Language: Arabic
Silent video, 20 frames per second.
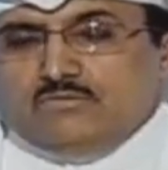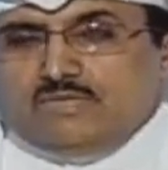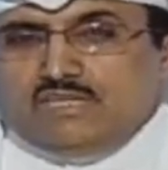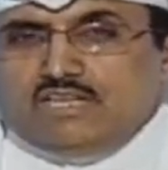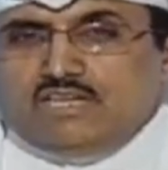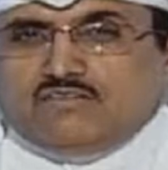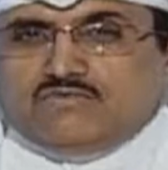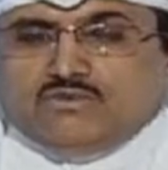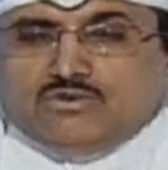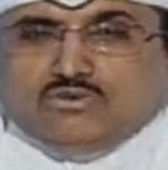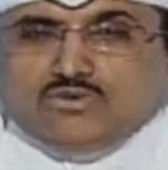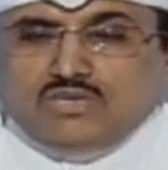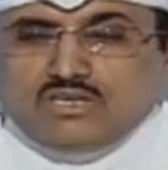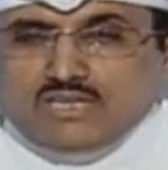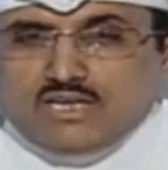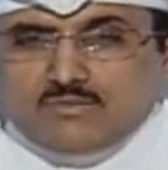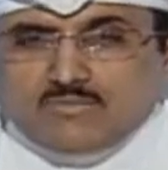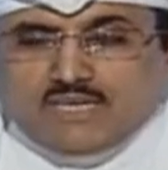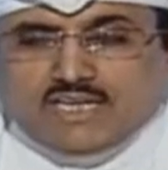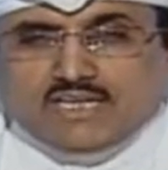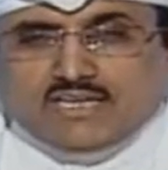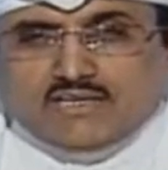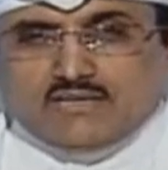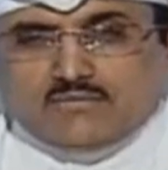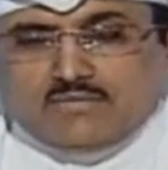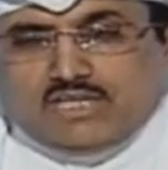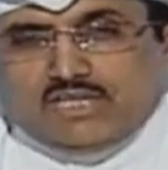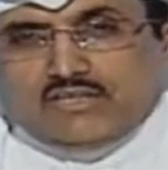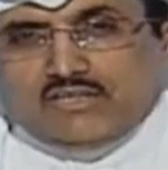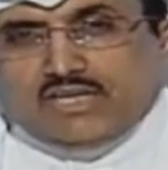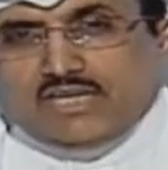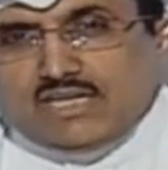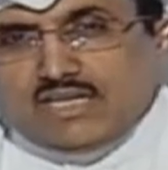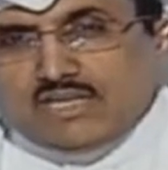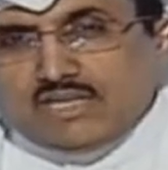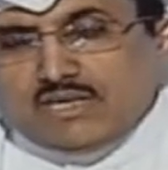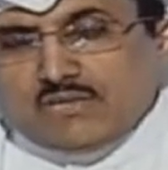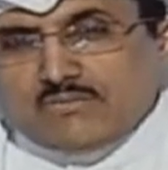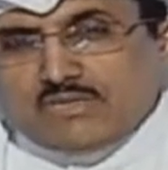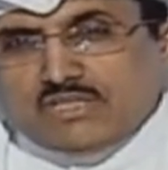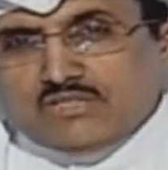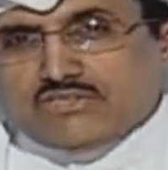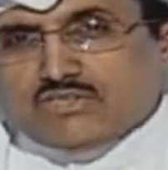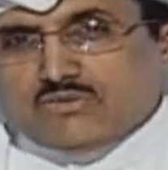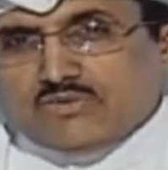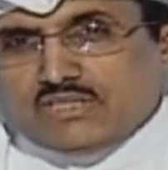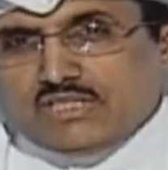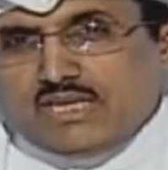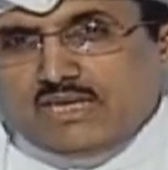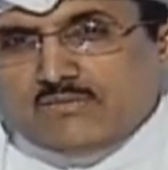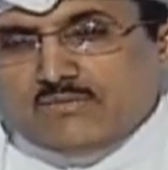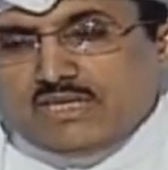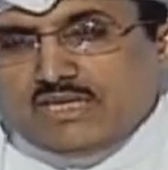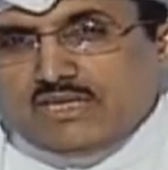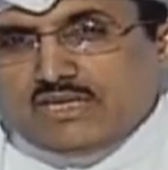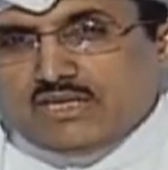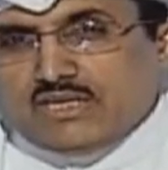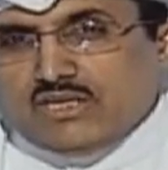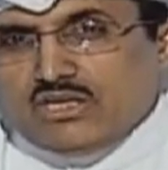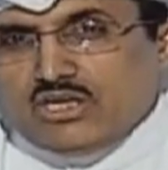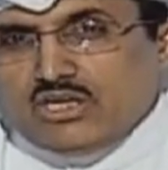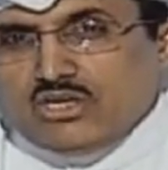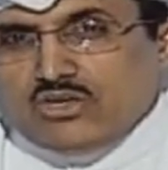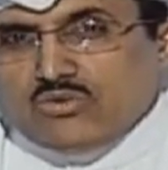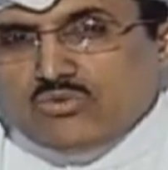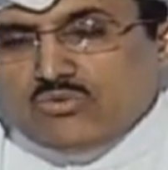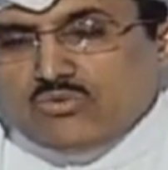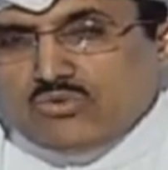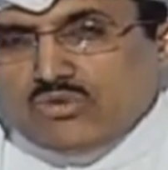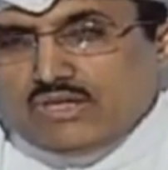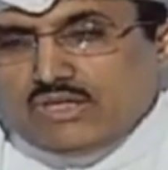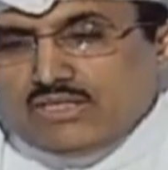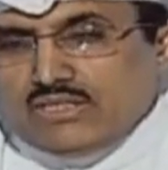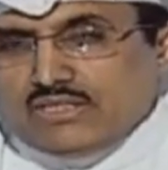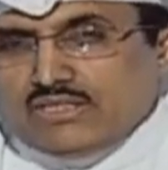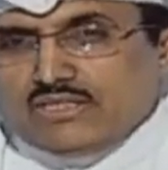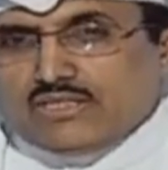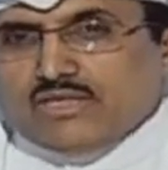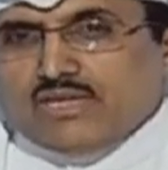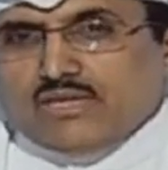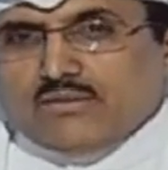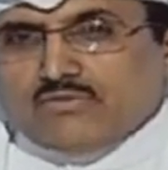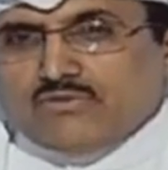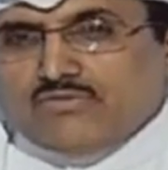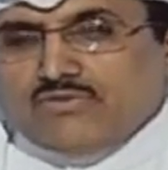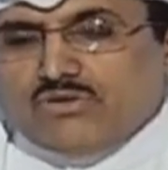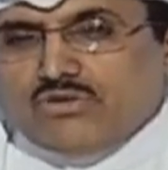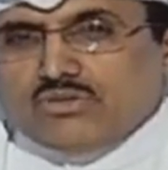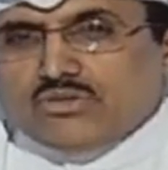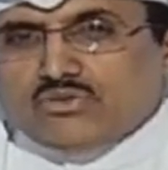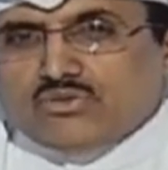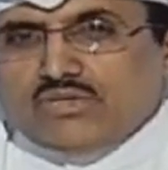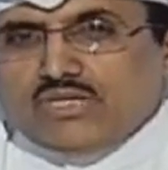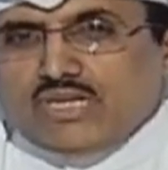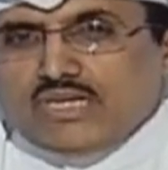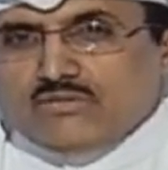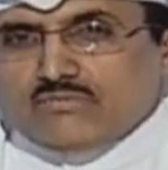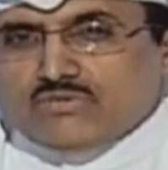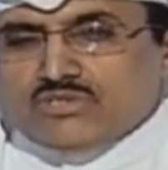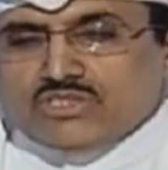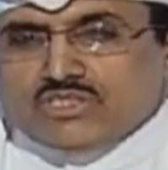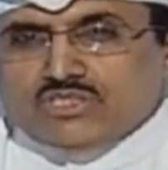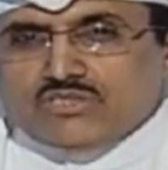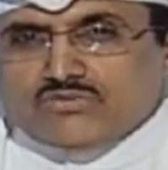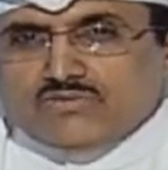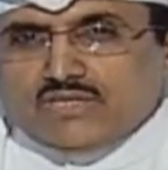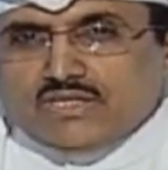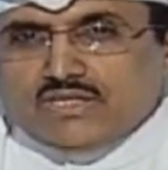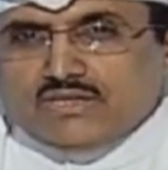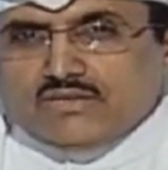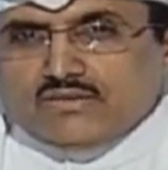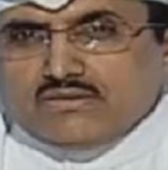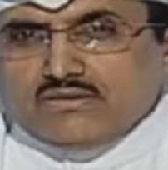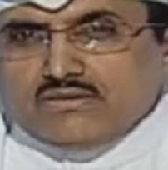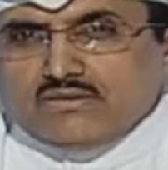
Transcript: مثلا في كل الأماكن بحيث أني أنا كمريض سويت العملية وعندي رغبة في اللجوء لأي مستشفى